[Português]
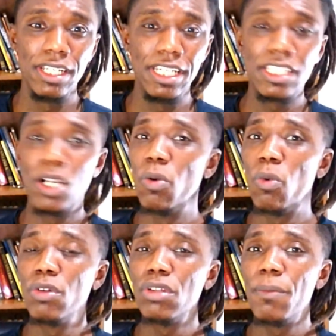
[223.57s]
Então,
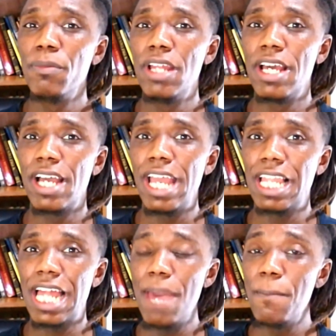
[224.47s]
quando a mulher
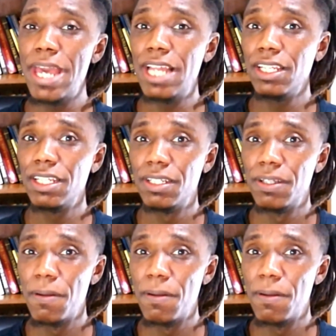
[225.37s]
ela é bela,